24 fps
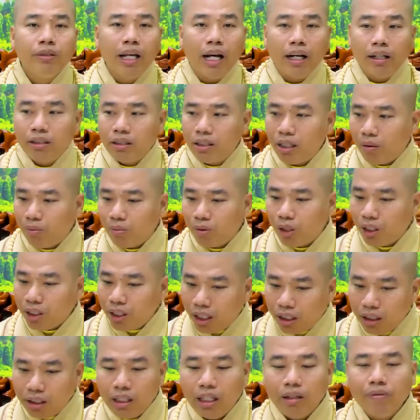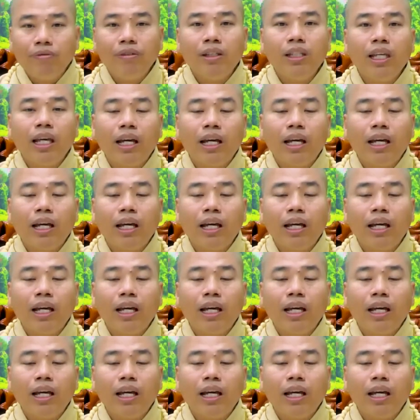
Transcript: vợ chồng có trách nhiệm với